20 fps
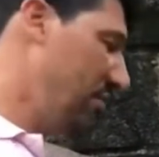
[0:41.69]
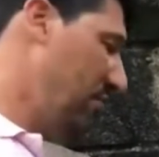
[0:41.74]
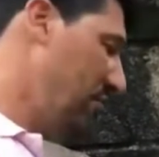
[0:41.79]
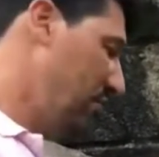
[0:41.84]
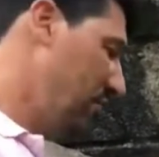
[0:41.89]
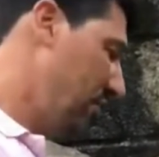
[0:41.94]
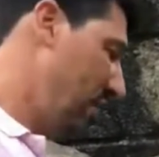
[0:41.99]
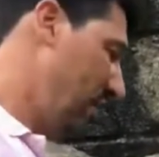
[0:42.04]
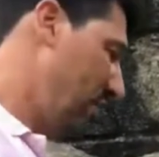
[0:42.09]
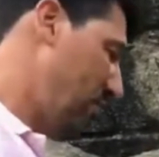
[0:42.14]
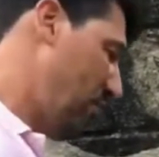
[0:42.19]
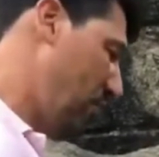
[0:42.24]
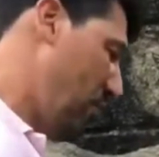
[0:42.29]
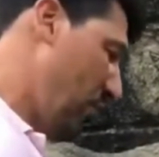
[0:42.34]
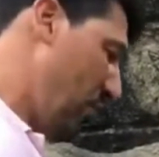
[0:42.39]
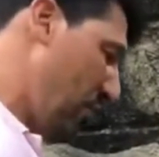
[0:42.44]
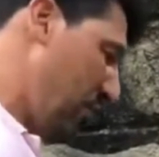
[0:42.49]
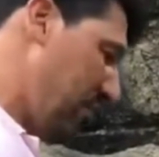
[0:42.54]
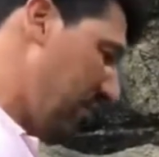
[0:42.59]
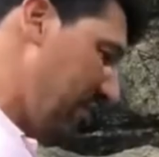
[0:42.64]
é uns seis
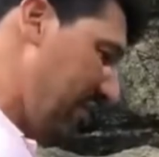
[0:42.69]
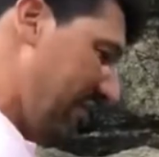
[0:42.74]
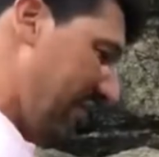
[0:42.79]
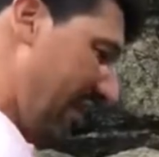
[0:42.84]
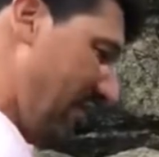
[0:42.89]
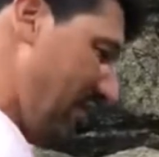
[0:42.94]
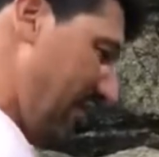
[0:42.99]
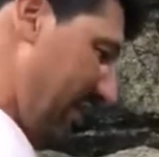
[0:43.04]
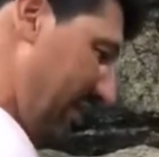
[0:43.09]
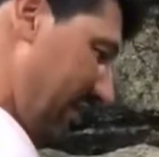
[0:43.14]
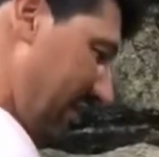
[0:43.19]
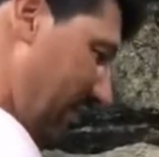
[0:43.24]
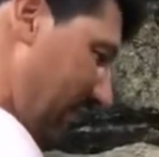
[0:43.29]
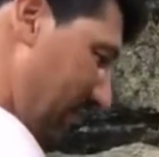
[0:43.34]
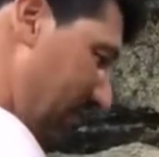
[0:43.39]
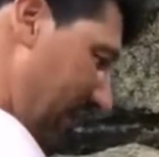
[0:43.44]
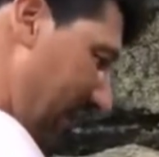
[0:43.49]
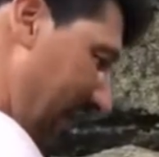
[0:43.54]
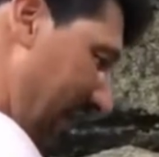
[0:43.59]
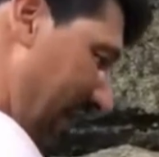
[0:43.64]
furos e tá injetando o
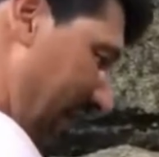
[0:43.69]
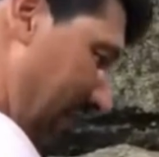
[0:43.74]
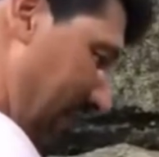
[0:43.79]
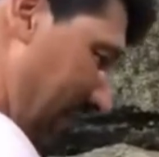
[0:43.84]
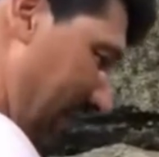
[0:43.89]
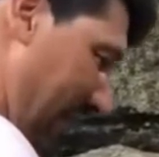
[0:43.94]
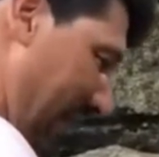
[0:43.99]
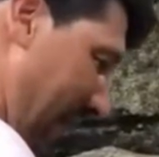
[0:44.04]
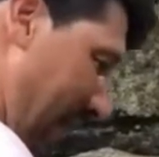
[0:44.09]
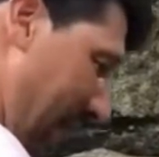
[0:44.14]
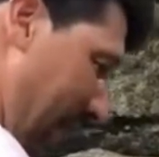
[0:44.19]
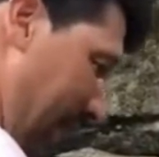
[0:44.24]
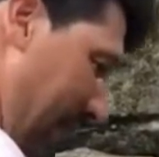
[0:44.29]
veneno, tá?